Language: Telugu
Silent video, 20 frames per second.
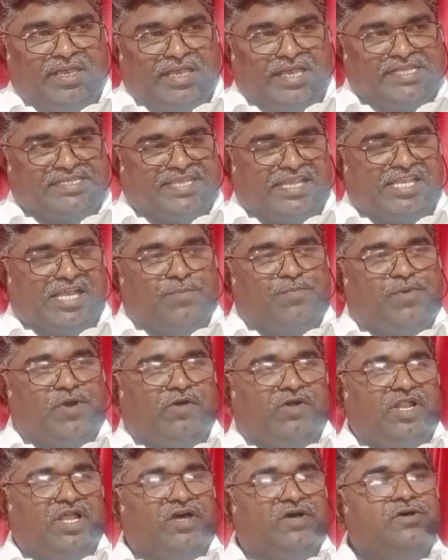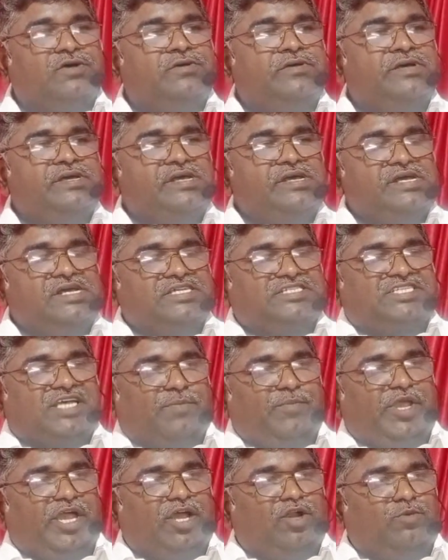ఈ సందర్భంలో
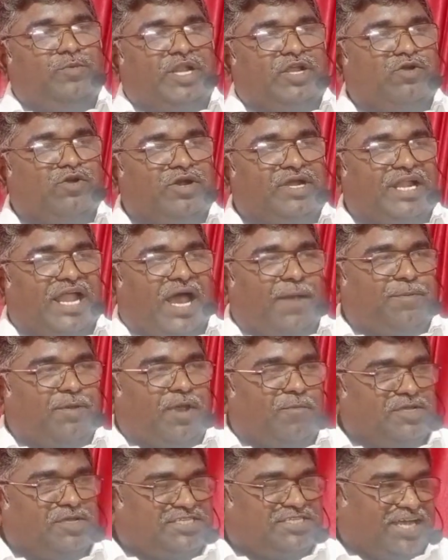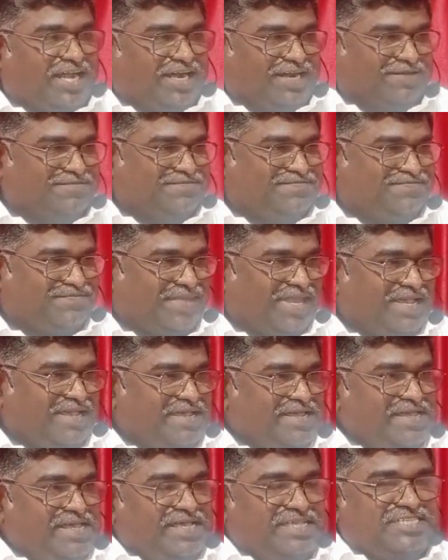సమయలు మనకు జ్ఞాపకం వస్తాడు
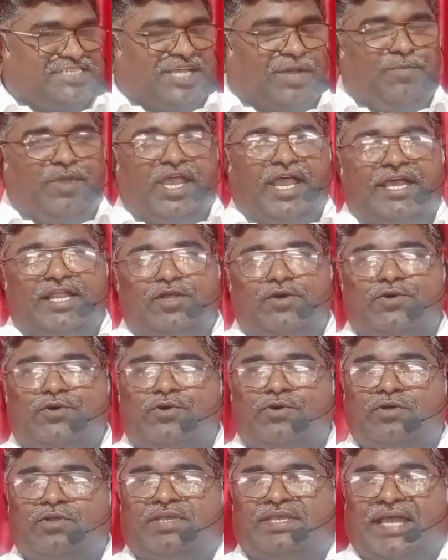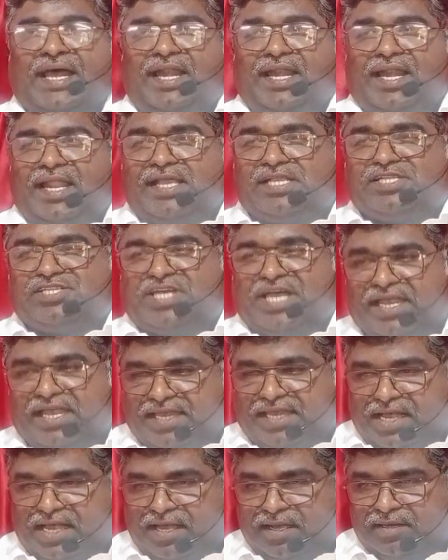సమయలు తల్లి
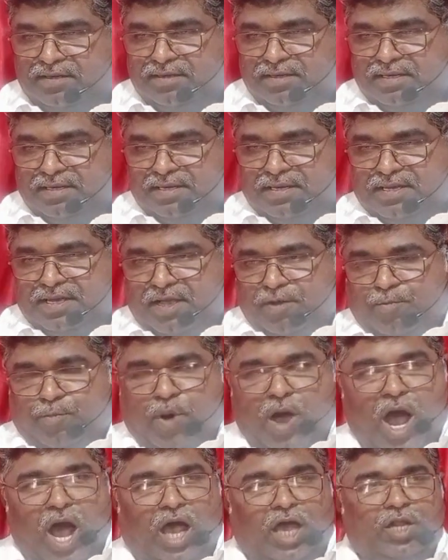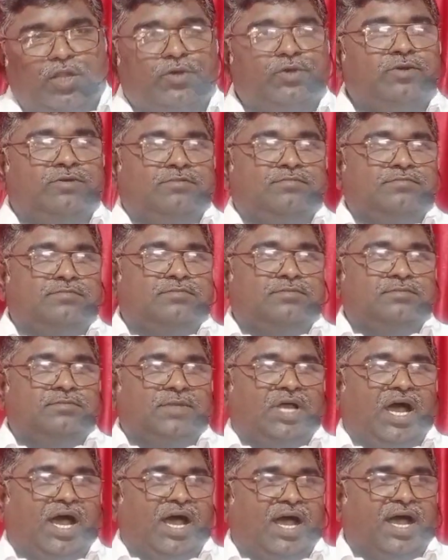చేత పాలు
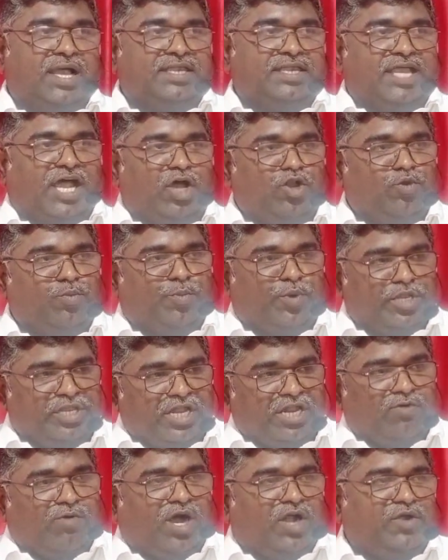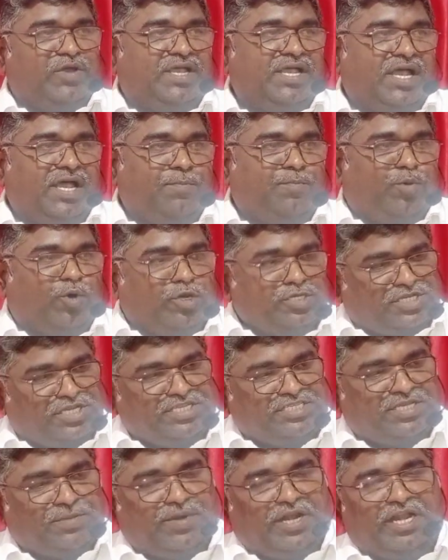తాను పొందినవాడుగా
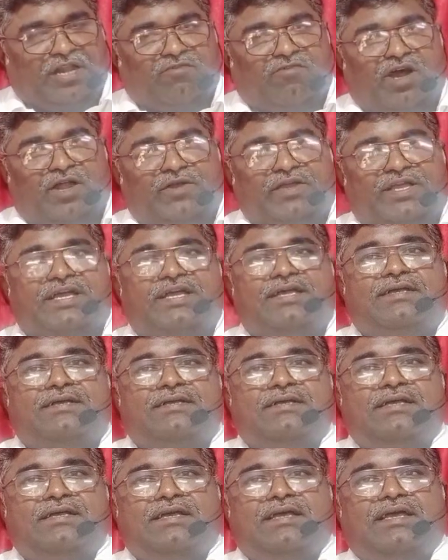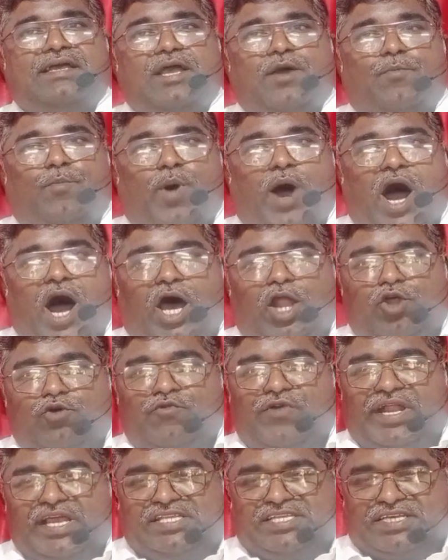పోషించబడినవాడుగా పాలు
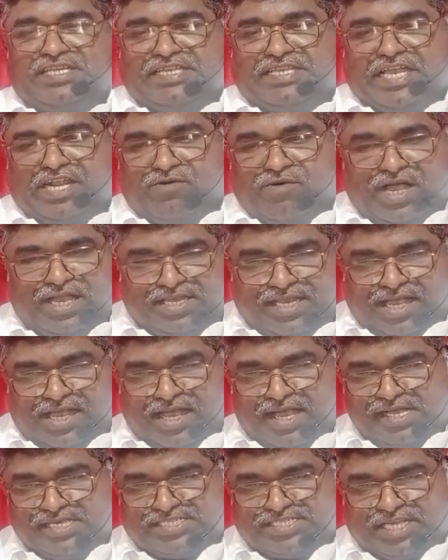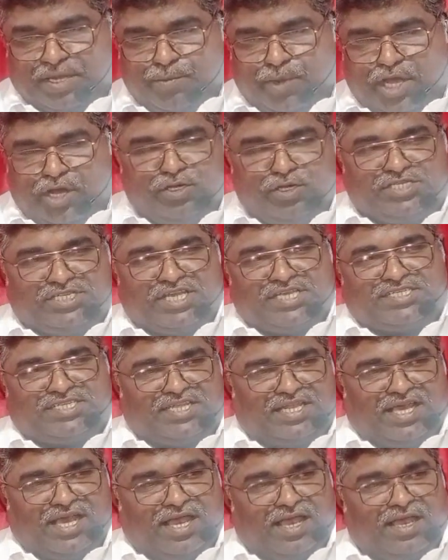విడిచిన తర్వాత సమయాలు చేసిన